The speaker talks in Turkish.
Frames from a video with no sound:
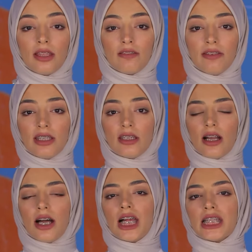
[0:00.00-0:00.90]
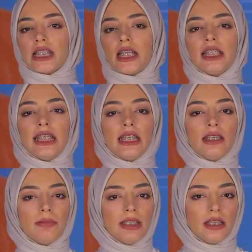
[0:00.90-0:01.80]
Twitter'a Haziran
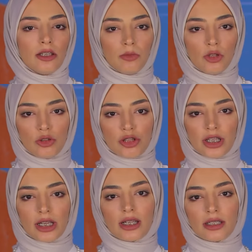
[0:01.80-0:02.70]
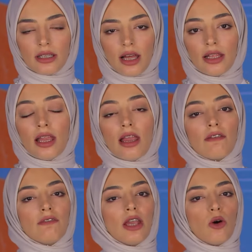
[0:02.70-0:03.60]
2023'te katılan
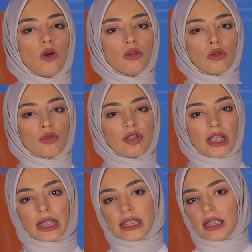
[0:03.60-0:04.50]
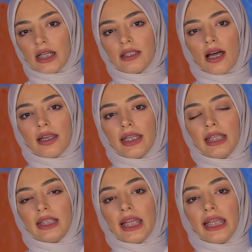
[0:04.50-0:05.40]
ve 19 Haziran
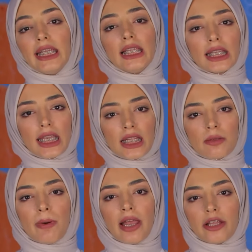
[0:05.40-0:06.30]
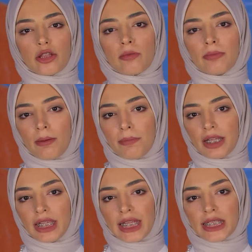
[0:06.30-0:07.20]
tarihinde ilk kez paylaşım
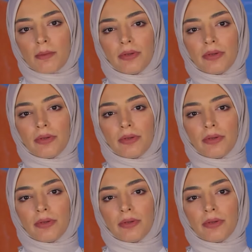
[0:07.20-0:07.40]
yapan hesap